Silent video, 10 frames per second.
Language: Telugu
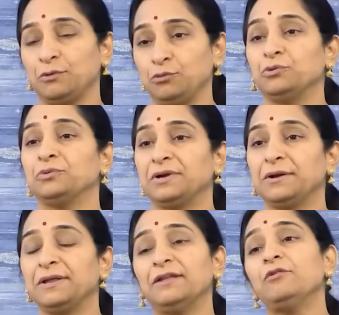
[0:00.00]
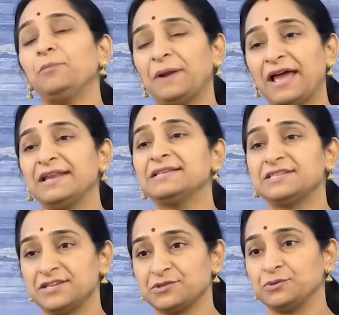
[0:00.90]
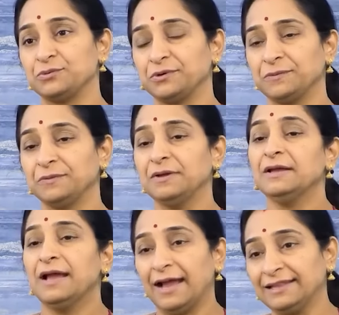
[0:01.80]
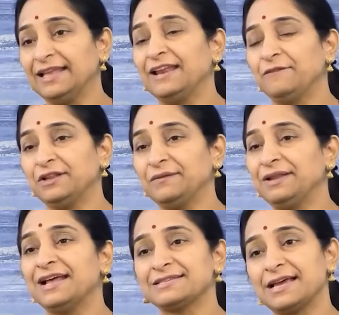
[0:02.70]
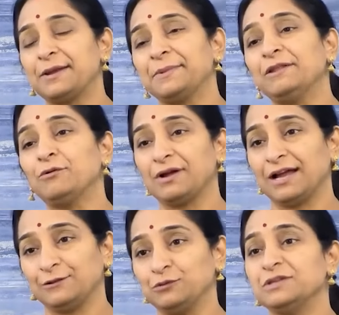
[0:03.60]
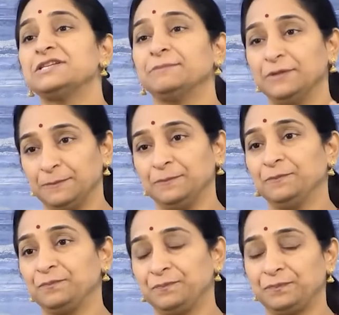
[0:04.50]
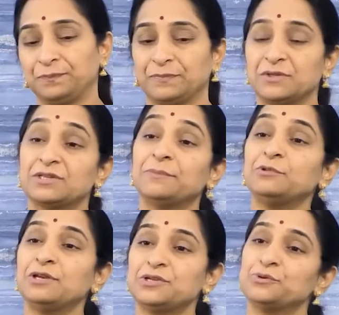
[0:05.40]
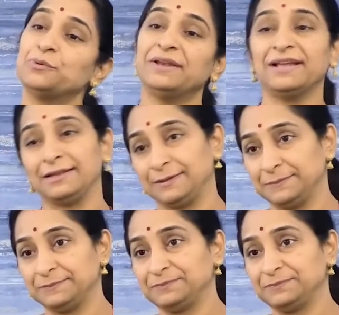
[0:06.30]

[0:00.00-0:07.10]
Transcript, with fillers: అనుకుంటుంటాడు ఏదో ప్లానింగ్స్ చేస్తూ ఉంటాం అయితే ఇలా విధి విలాసాల మీద ఒక కథ ఉంది చెప్దాం ఓకే సముద్ర సూర్యుడి కథ